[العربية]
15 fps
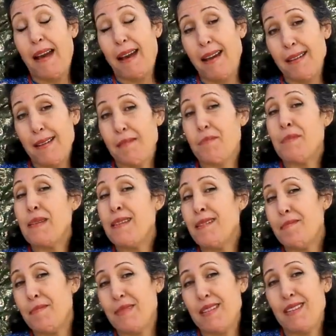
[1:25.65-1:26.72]

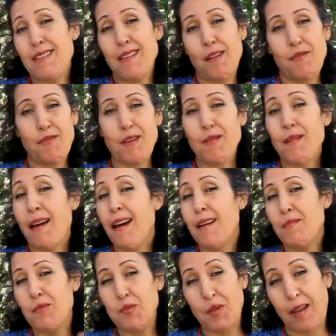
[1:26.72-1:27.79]
عربي بنينه فيوحه
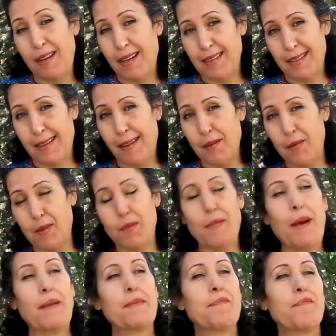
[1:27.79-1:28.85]
يموتوا عليها الصغار
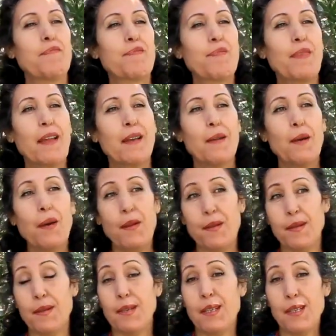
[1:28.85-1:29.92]
والكبار
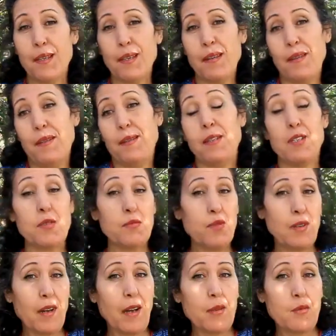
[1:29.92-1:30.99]
ثانيا
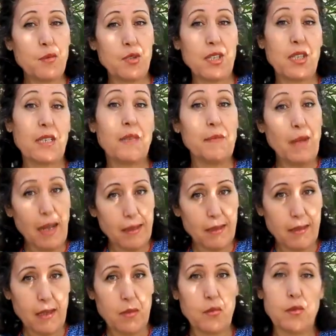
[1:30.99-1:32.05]
نجمو نرقدو الدجاجه كي بدا
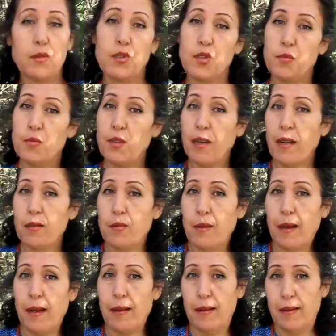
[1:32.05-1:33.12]
عندنا سردوك نجمو
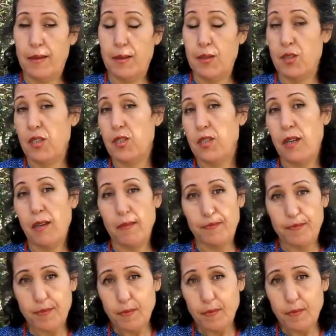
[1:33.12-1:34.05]
نرقدو الدجاجه